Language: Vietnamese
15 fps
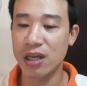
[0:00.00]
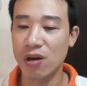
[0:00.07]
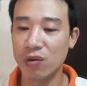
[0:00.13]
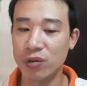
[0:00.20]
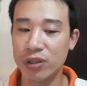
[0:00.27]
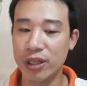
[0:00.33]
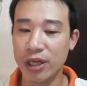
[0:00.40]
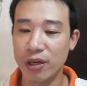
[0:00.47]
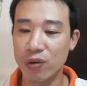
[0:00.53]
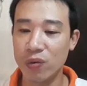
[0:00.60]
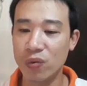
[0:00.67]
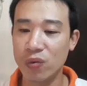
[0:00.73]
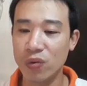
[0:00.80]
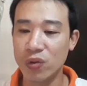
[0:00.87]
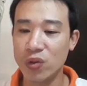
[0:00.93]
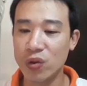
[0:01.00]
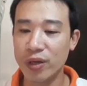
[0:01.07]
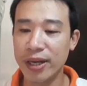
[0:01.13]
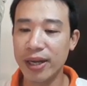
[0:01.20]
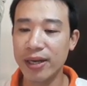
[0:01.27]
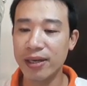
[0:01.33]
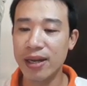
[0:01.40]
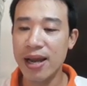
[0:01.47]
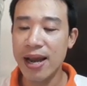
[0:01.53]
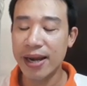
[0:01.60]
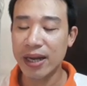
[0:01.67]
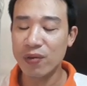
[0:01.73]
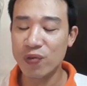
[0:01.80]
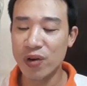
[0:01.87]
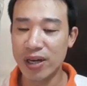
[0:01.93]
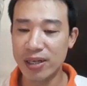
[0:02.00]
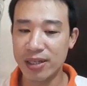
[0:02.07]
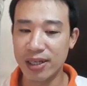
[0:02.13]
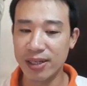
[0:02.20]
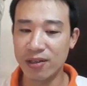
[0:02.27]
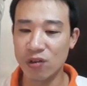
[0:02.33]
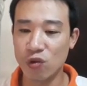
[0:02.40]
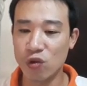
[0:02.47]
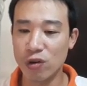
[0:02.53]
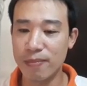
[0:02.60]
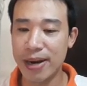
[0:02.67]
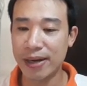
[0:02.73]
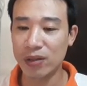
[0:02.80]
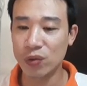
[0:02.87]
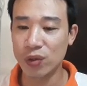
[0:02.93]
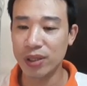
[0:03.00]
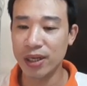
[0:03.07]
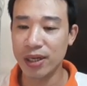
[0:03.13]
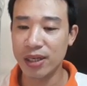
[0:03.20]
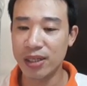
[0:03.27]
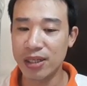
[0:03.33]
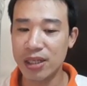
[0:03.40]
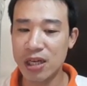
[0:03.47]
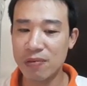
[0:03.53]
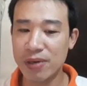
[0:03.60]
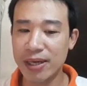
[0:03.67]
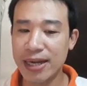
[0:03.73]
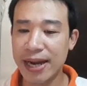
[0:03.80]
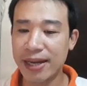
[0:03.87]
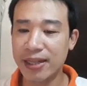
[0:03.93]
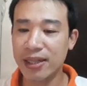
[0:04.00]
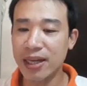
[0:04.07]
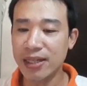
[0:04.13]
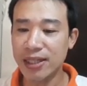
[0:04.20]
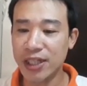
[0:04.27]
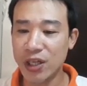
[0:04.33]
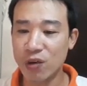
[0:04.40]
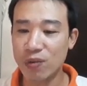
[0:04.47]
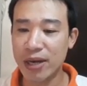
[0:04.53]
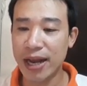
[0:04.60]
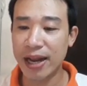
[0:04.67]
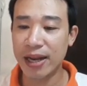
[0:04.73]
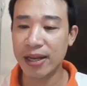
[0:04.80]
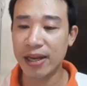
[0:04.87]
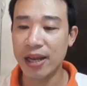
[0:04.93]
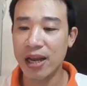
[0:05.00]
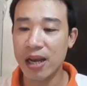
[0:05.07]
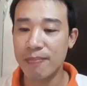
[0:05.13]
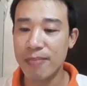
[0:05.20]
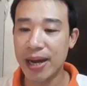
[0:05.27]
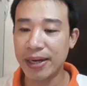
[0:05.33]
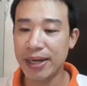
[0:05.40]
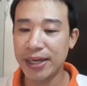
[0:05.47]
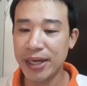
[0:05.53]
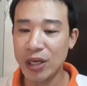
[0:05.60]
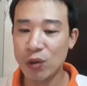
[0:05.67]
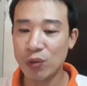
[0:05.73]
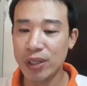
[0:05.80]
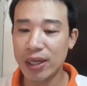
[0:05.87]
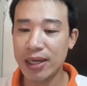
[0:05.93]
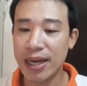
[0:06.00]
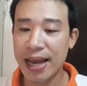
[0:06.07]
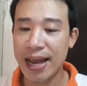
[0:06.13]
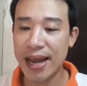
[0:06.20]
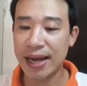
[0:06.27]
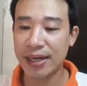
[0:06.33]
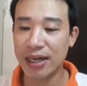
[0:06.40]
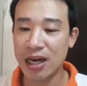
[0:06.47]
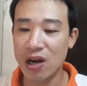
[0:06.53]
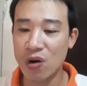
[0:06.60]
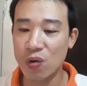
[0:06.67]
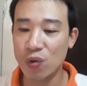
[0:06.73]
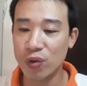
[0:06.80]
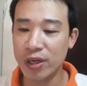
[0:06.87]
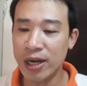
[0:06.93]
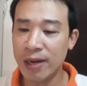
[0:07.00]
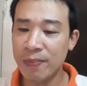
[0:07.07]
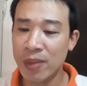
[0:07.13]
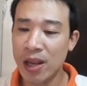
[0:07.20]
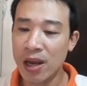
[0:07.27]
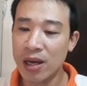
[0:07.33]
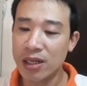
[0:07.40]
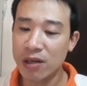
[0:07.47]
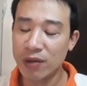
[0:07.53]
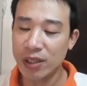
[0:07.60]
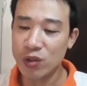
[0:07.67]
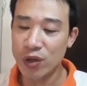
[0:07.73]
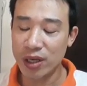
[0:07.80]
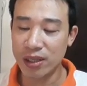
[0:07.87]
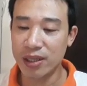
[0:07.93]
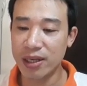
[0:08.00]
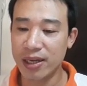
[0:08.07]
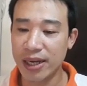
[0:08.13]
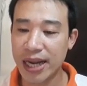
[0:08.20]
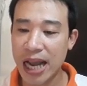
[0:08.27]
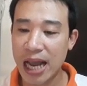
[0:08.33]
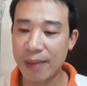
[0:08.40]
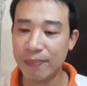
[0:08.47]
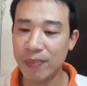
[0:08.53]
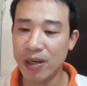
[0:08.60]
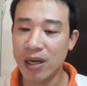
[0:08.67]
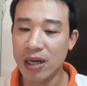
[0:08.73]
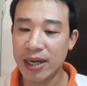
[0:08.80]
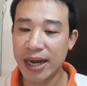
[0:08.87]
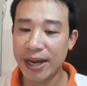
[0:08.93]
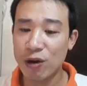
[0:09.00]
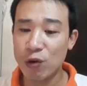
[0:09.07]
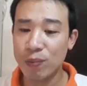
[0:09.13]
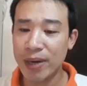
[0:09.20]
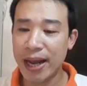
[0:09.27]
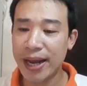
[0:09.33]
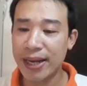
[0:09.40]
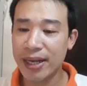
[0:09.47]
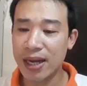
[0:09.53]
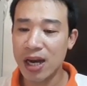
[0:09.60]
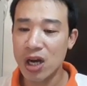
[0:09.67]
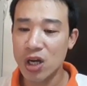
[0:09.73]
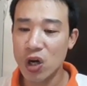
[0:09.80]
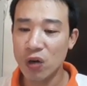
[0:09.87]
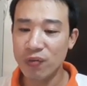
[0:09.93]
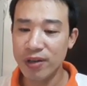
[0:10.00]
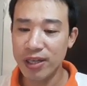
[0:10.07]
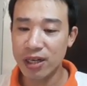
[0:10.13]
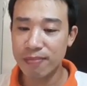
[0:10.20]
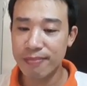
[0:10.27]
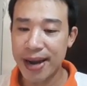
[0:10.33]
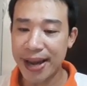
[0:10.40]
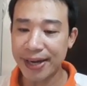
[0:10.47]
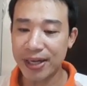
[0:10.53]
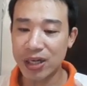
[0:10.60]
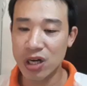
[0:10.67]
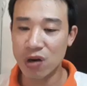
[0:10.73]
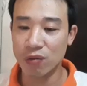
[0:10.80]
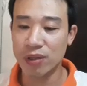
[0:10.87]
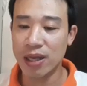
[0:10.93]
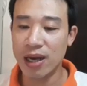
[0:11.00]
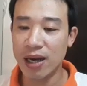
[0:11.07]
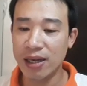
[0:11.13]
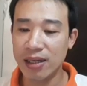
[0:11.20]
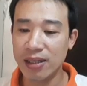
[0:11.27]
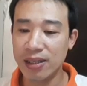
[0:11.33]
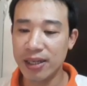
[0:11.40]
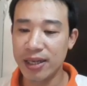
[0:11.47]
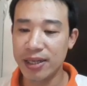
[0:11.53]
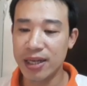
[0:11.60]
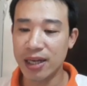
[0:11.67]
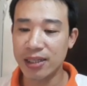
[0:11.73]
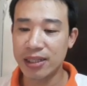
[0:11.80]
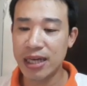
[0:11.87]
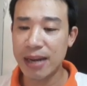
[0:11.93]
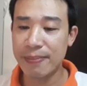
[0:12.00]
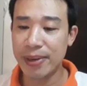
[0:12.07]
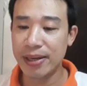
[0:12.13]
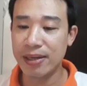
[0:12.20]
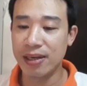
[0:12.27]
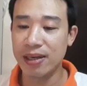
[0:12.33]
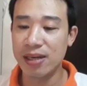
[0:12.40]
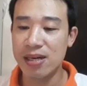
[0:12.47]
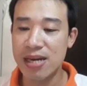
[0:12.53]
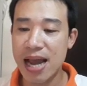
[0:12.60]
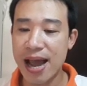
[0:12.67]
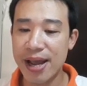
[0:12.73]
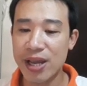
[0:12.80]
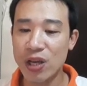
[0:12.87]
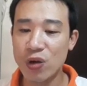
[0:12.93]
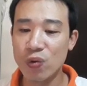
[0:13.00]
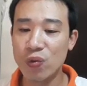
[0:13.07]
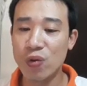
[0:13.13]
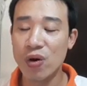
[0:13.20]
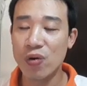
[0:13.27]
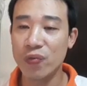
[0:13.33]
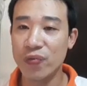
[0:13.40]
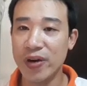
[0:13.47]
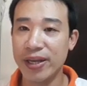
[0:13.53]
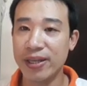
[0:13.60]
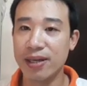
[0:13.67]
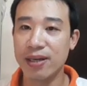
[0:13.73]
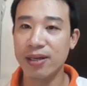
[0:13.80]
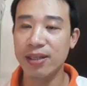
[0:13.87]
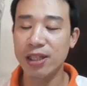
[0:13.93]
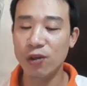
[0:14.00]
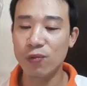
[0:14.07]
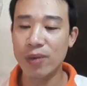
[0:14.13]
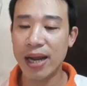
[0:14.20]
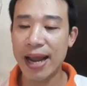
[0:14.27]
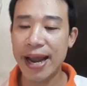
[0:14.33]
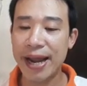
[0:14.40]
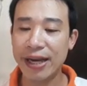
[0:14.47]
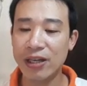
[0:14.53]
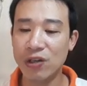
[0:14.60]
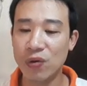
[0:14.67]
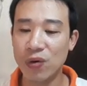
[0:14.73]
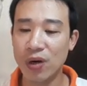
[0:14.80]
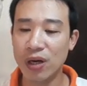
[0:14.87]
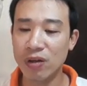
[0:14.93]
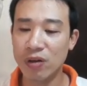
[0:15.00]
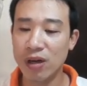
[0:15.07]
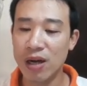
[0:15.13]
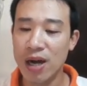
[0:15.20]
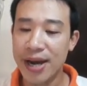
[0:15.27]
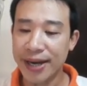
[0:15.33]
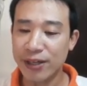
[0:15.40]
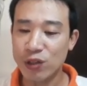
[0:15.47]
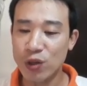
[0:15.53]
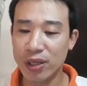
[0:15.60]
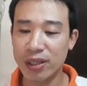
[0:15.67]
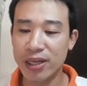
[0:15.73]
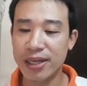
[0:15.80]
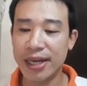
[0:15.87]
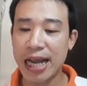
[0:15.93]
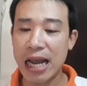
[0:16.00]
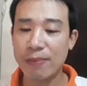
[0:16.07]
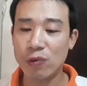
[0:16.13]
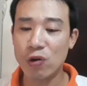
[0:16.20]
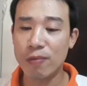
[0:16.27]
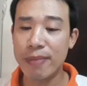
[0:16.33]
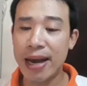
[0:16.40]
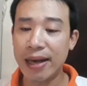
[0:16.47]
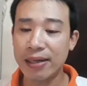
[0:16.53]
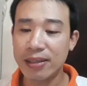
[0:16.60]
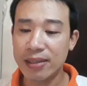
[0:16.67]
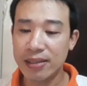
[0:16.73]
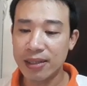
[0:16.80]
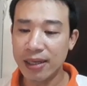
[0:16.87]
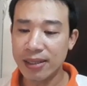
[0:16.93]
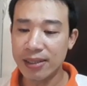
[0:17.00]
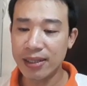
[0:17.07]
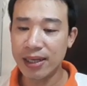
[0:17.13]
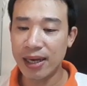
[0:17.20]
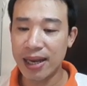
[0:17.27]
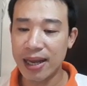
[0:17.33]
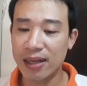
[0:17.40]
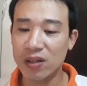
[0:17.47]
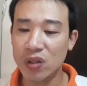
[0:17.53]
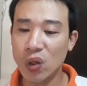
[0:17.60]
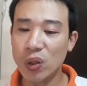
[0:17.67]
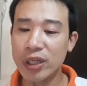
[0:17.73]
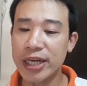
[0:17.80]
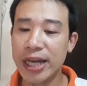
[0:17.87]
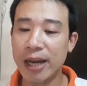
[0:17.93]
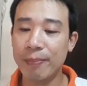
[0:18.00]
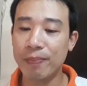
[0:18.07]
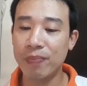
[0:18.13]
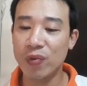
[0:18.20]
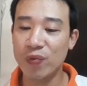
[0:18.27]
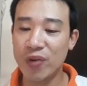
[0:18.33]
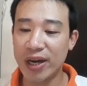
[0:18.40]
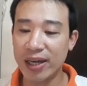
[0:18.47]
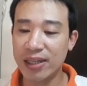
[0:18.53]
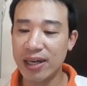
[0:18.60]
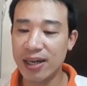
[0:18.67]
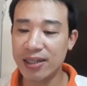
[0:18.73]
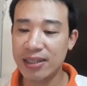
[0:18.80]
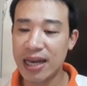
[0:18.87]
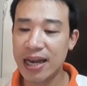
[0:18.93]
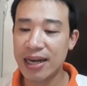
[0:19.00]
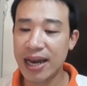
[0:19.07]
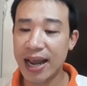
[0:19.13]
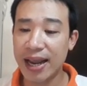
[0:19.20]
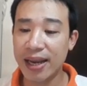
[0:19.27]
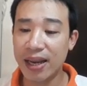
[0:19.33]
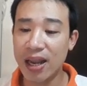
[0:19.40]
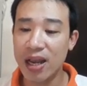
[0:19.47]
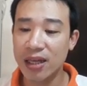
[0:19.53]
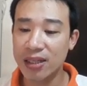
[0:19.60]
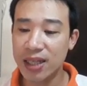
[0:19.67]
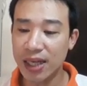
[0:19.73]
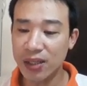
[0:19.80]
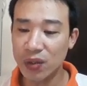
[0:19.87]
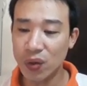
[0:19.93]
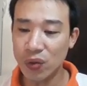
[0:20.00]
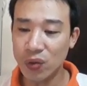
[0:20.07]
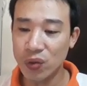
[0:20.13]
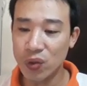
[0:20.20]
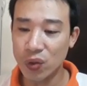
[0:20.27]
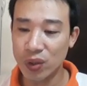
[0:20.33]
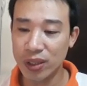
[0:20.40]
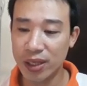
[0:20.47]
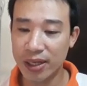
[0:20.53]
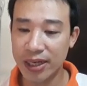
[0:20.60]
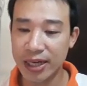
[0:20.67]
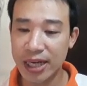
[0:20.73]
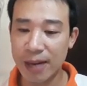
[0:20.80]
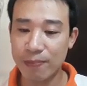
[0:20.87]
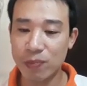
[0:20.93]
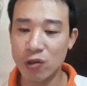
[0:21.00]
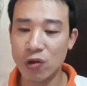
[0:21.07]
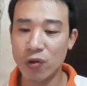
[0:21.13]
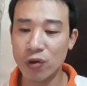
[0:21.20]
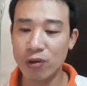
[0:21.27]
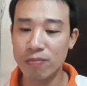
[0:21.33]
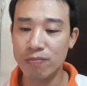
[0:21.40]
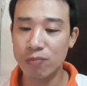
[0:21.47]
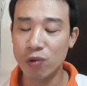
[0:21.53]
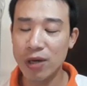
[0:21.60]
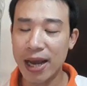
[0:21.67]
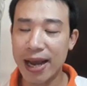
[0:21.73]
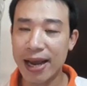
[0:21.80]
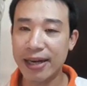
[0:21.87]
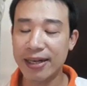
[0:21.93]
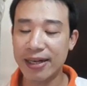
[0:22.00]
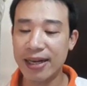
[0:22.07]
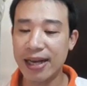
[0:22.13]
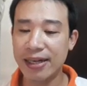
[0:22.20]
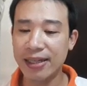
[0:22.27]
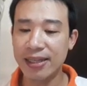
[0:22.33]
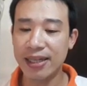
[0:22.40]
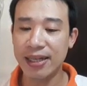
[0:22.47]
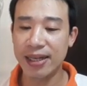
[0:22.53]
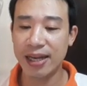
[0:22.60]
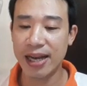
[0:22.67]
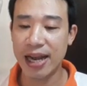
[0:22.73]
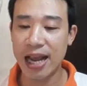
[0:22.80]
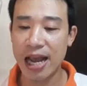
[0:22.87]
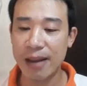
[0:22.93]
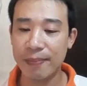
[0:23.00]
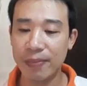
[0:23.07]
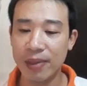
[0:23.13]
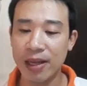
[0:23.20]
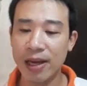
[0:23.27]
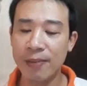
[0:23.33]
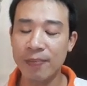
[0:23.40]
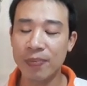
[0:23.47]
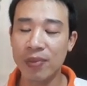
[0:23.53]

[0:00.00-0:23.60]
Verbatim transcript: Dậu Sửu. Cho nên cái vận trình của bạn tuổi Tỵ trong cái ngày Tân Sửu này, bạn nên ưu tiên hàng đầu nhé trong cái chuyện tình cảm. Ngày hôm nay đối với những bạn độc thân thì nhận ra mình đã yêu và nhớ nhung ai đó đó, cái chuyện tình cảm của bạn rất chi là tốt đẹp. Và cái thời gian này rất tốt cho những cái cặp đôi muốn hàn gắn tình cảm nhé.